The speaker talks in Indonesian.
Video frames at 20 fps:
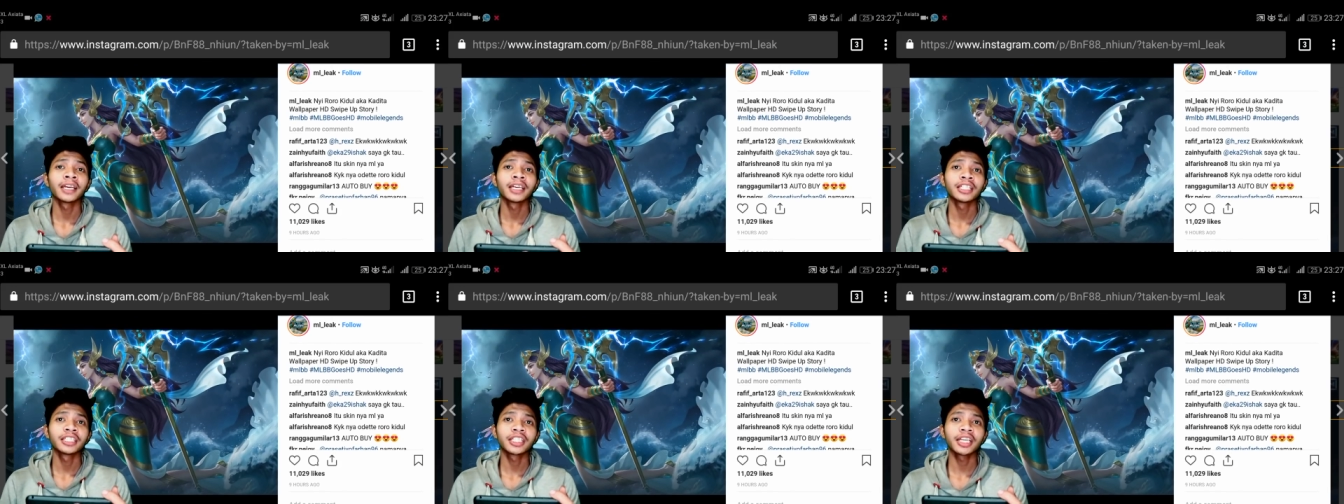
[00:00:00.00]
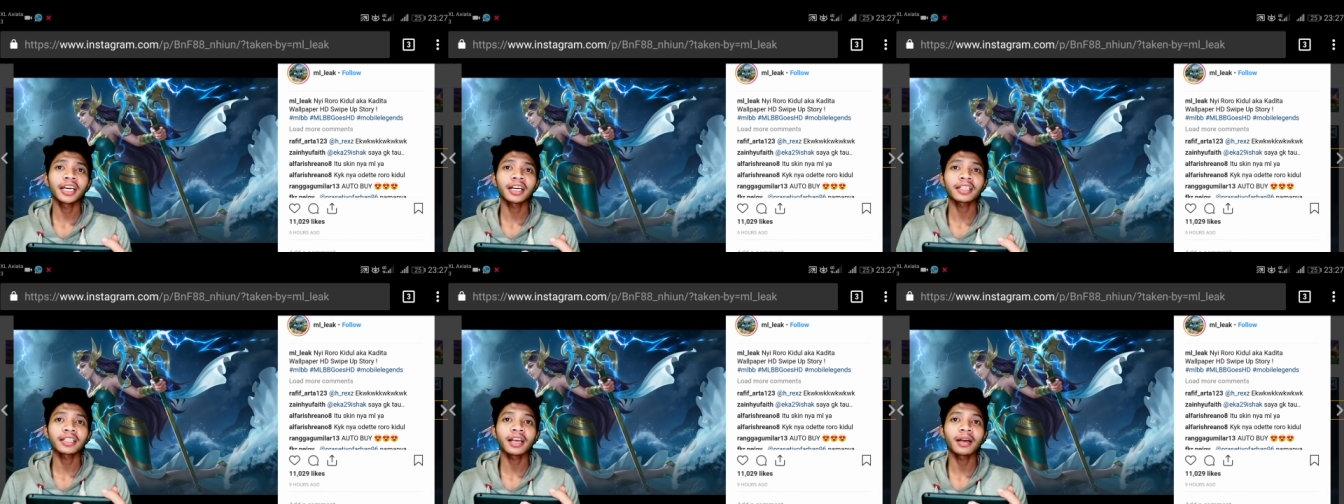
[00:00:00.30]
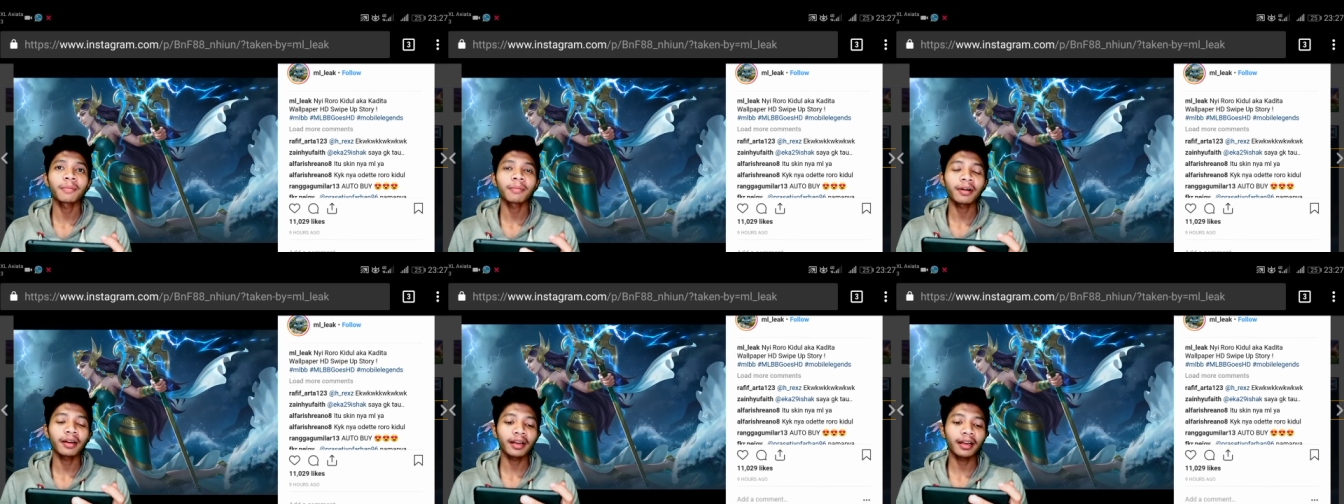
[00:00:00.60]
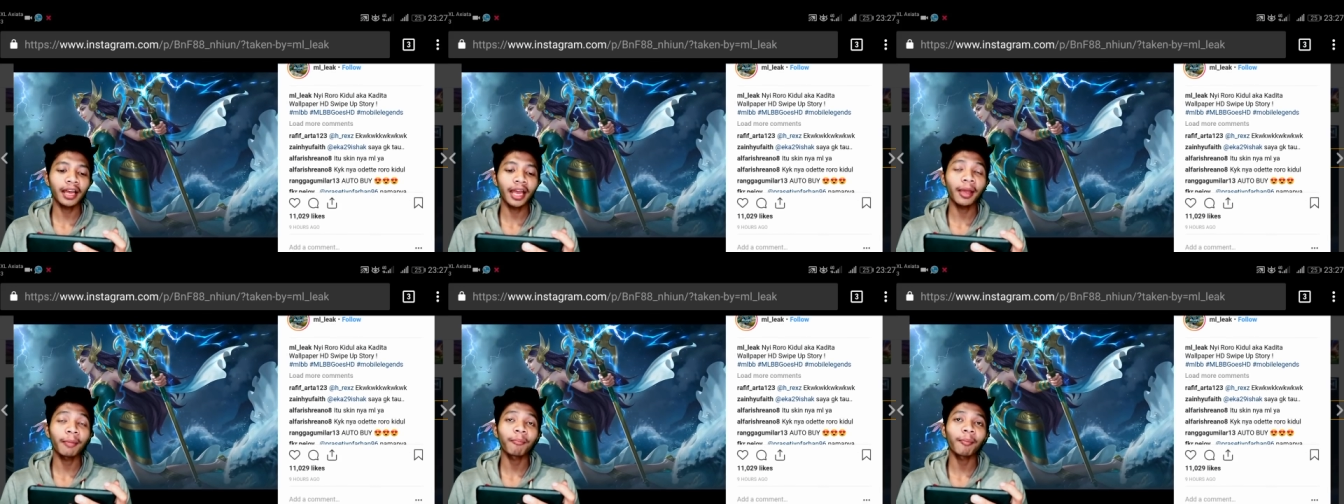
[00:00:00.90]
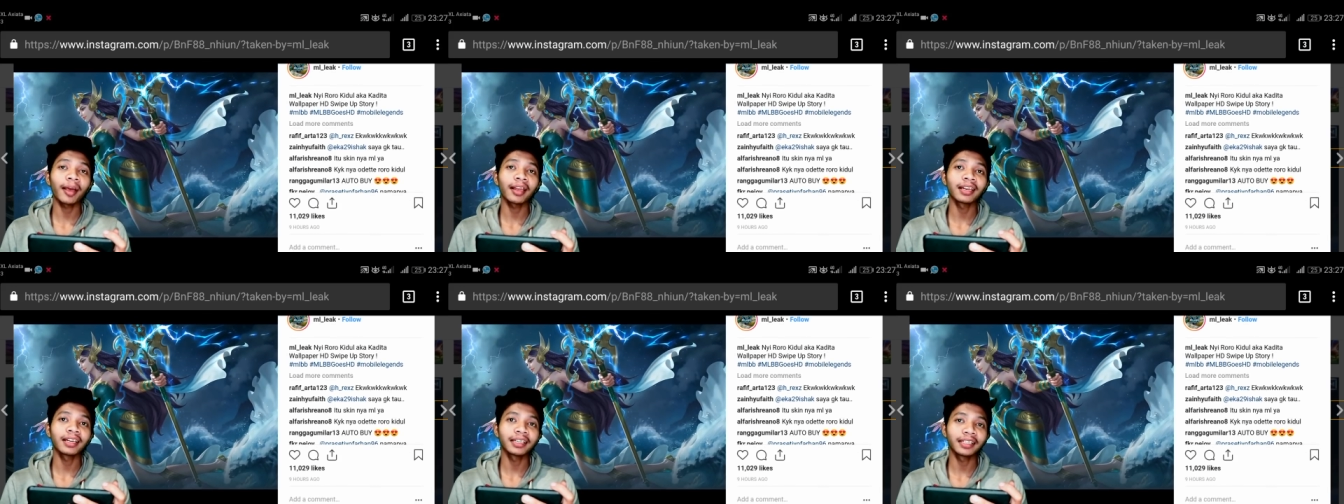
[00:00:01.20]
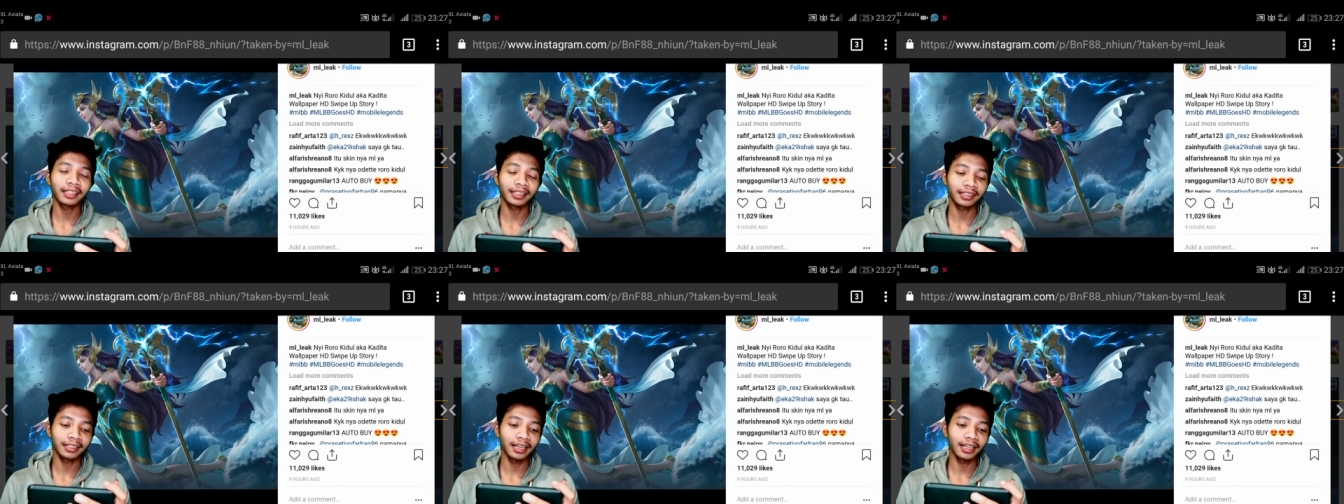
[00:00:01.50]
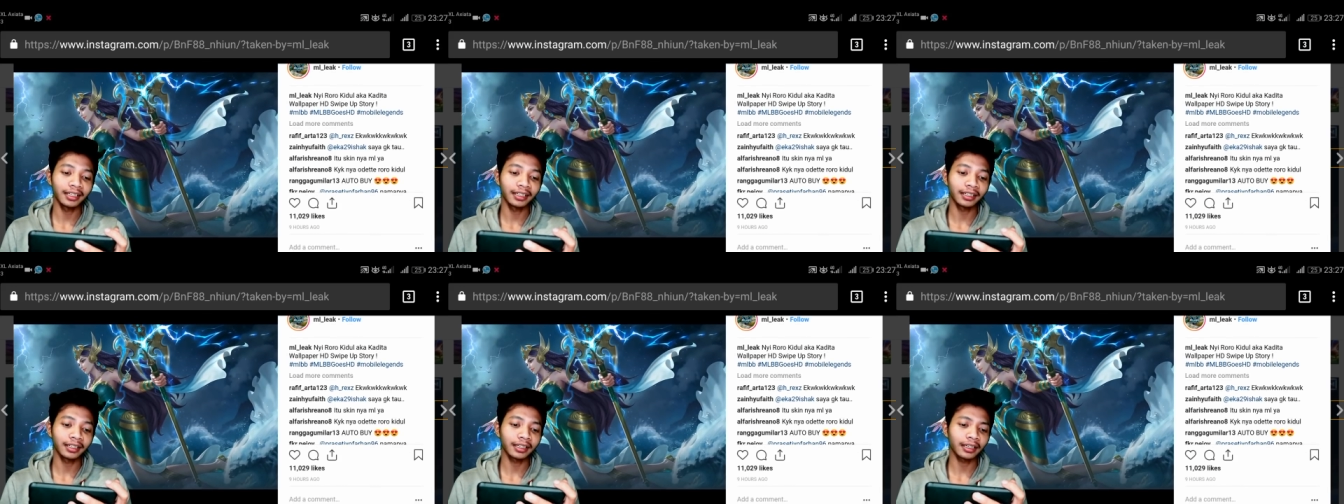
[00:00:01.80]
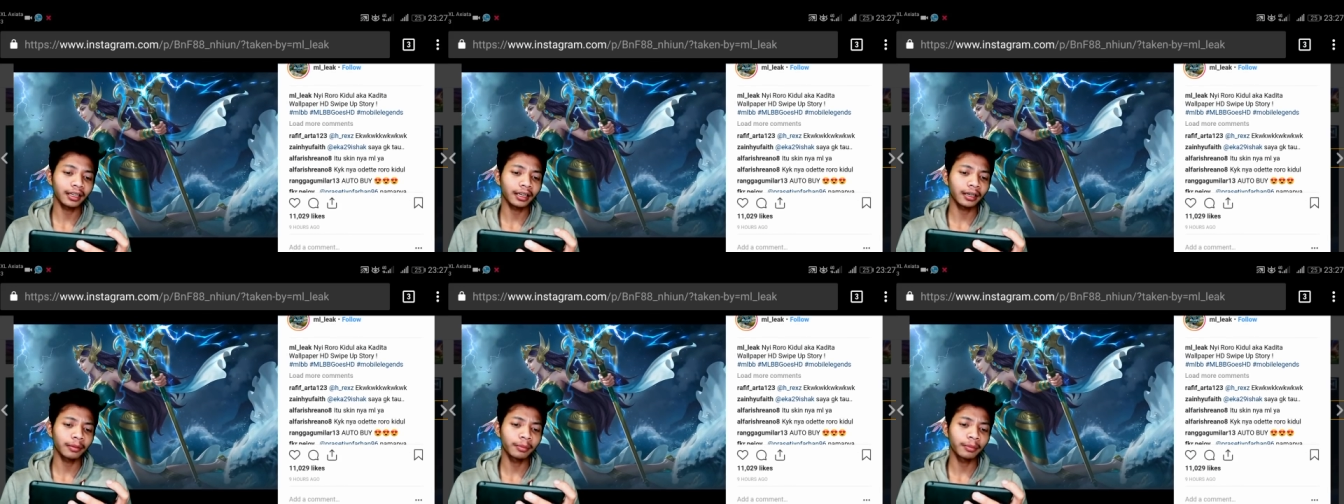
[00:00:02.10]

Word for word: share sama ML League dan